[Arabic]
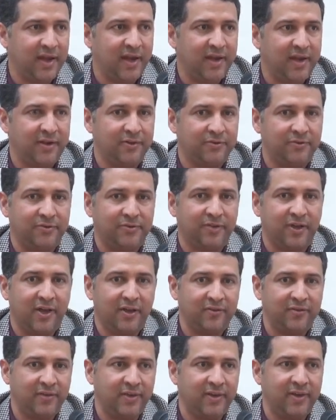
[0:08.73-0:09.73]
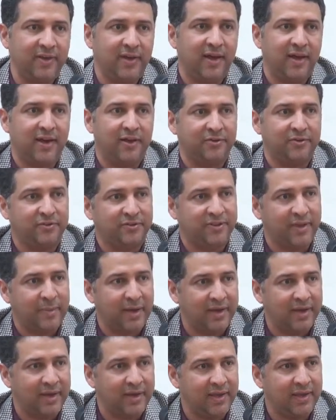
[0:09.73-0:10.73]
على أسس طائفية على أسس
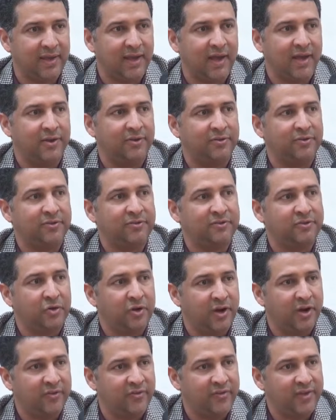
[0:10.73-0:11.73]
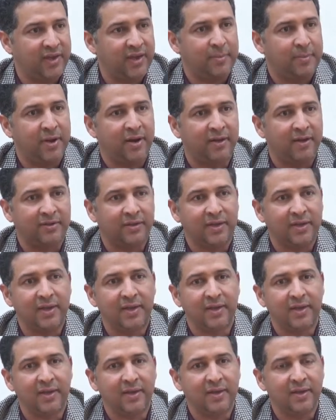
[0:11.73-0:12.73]
طبقية على أسس جغرافية
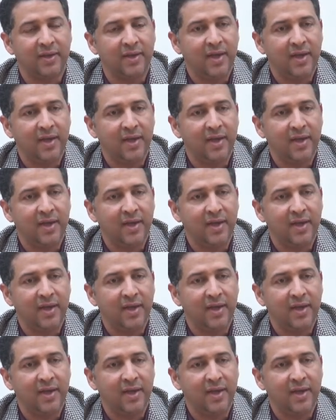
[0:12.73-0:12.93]
مناطقية